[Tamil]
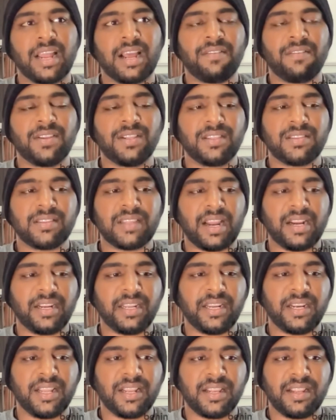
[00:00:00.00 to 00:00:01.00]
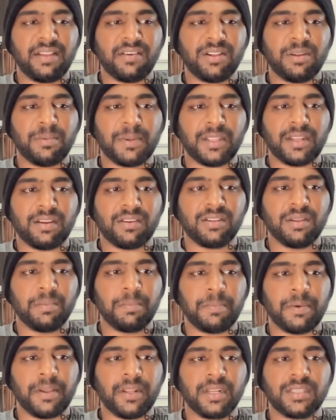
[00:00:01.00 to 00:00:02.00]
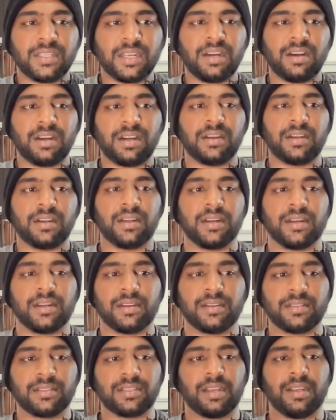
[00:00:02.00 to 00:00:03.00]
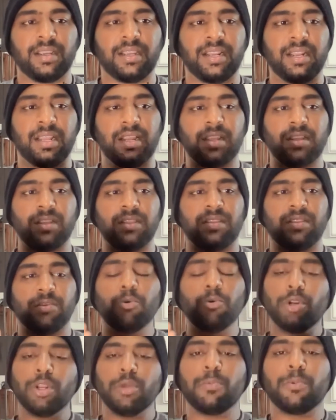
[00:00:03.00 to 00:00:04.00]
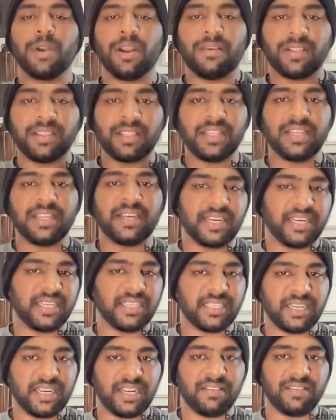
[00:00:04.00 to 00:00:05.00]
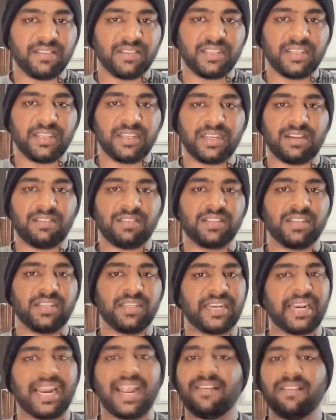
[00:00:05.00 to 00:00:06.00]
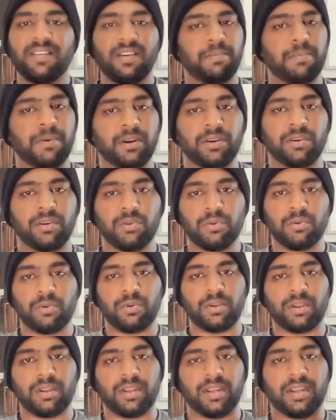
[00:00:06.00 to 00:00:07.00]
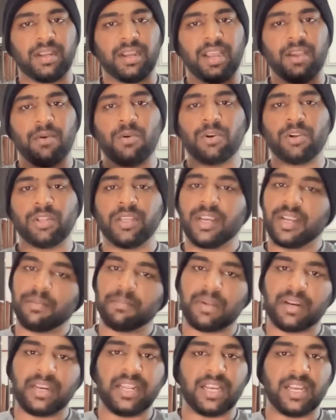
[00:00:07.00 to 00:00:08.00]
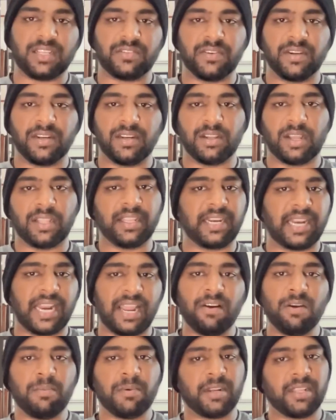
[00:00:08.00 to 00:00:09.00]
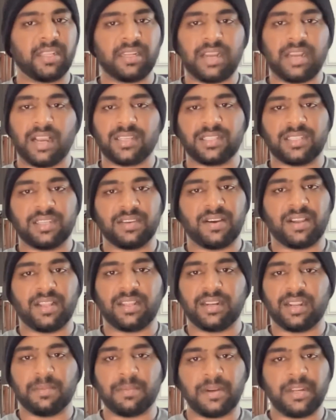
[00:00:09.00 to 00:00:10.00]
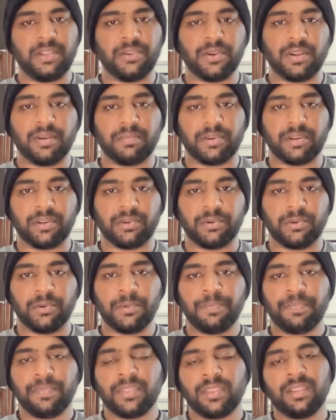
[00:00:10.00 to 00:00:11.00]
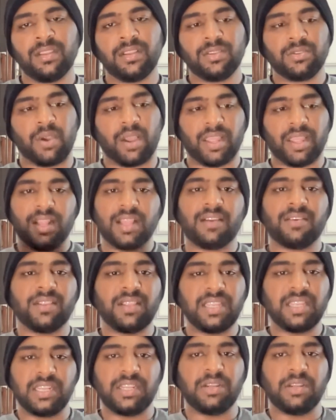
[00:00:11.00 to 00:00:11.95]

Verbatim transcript: நான் வந்து ஸ்டார்டிங்ல இருந்தே வந்து பாத்தீங்கன்னா வந்து பெருசா நான் யூடியூப்குள்ள வந்ததுக்கு ரீசனே வந்து நான் வந்து டிராவல் பண்ணணும் ஐ வாண்ட் டு ஏர்ன் மணி ஆஸ் வெல் அந்த டிராவல் பண்றது காசு தேவை அதுக்கு நான் மணியும் ஏர்ன் பண்ணணும் ஸோ அதனால தான் வந்து